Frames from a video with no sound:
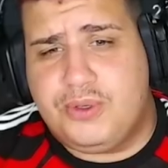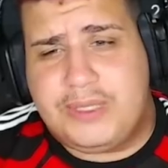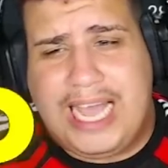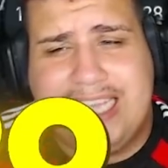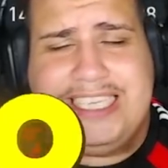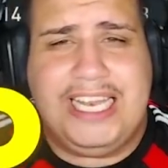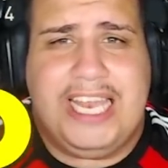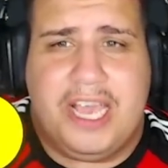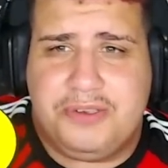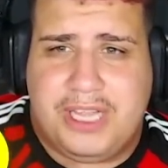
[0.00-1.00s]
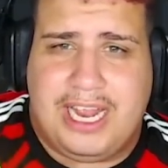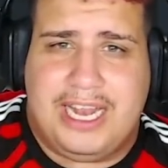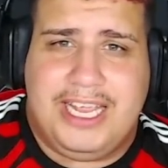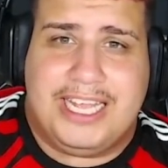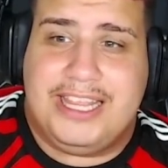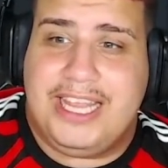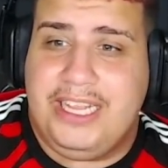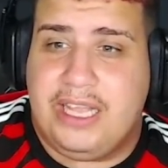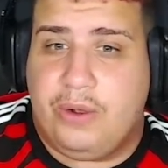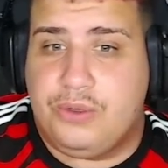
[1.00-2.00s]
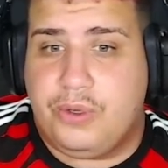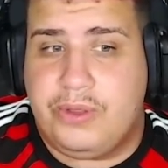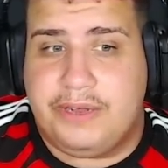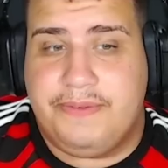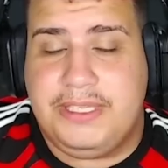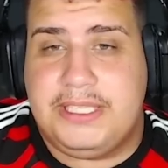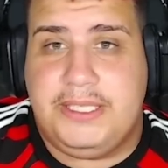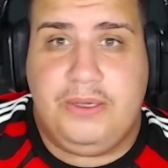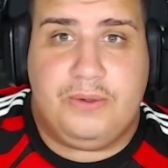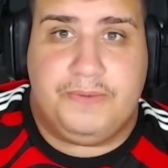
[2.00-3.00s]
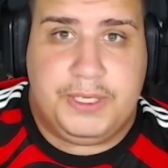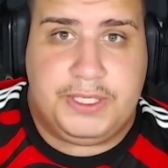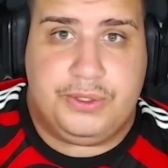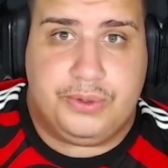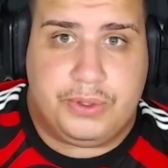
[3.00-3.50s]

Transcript: artilheiros da La Liga, 30 gols contra 25 do Vinícius Júnior.